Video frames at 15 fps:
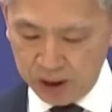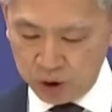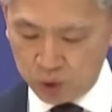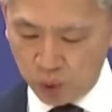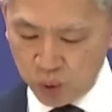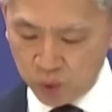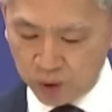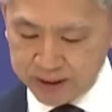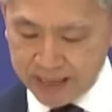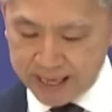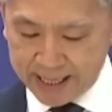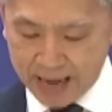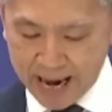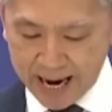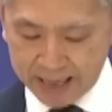中国在
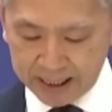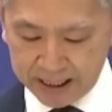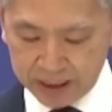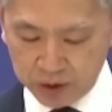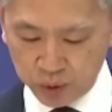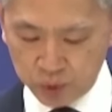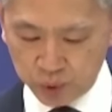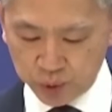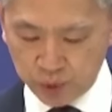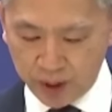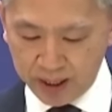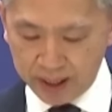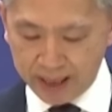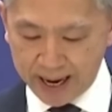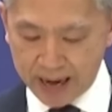南海的领土主
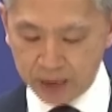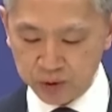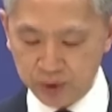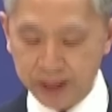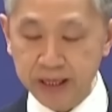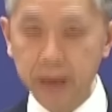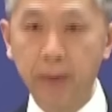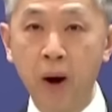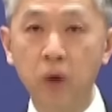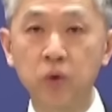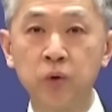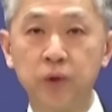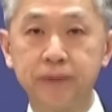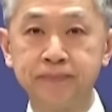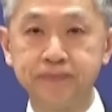权和海洋权益包
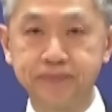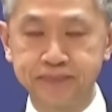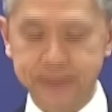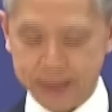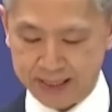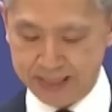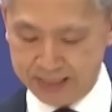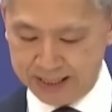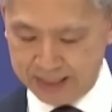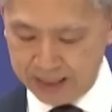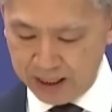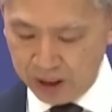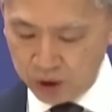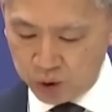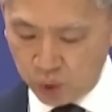括：
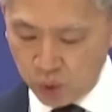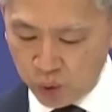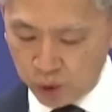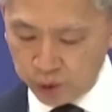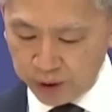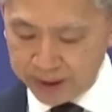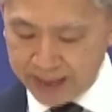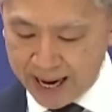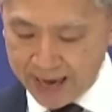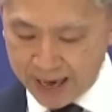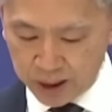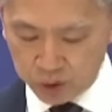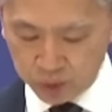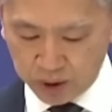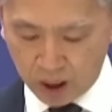中国对南
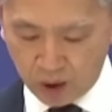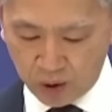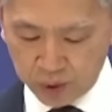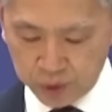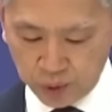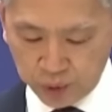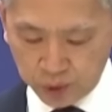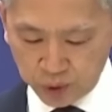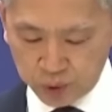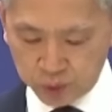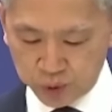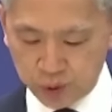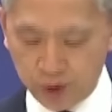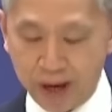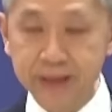海诸岛拥有
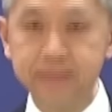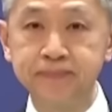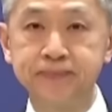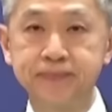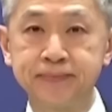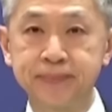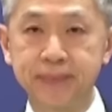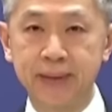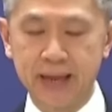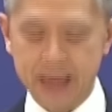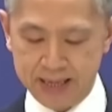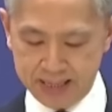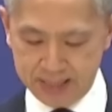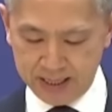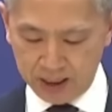主权。
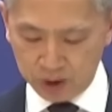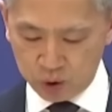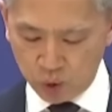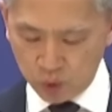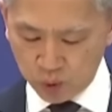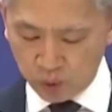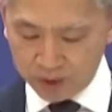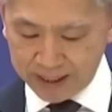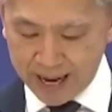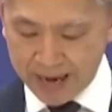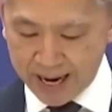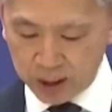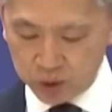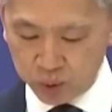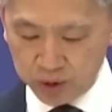中国南
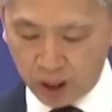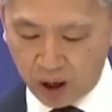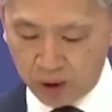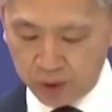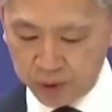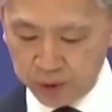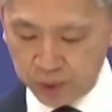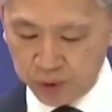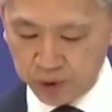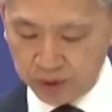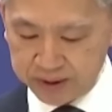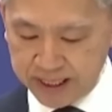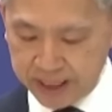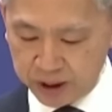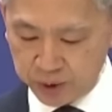海诸岛拥
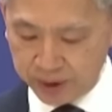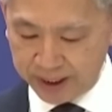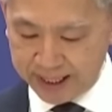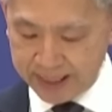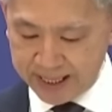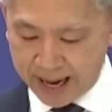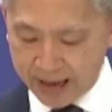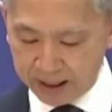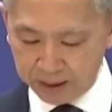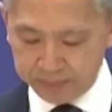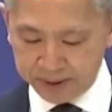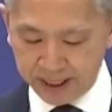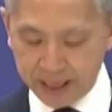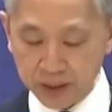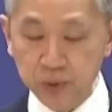有内水、领海和
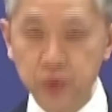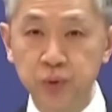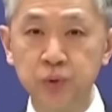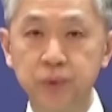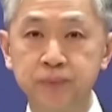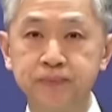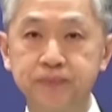毗连区；